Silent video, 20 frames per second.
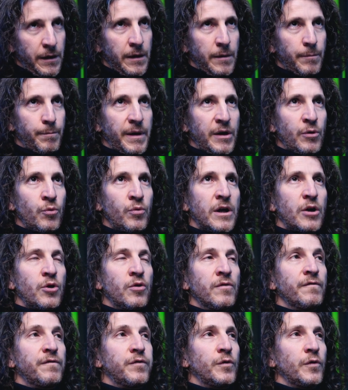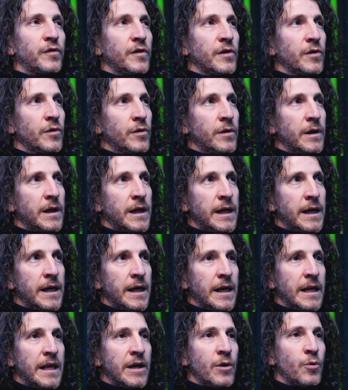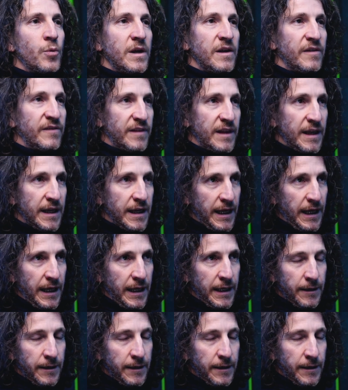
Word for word: per una confusione linguistica.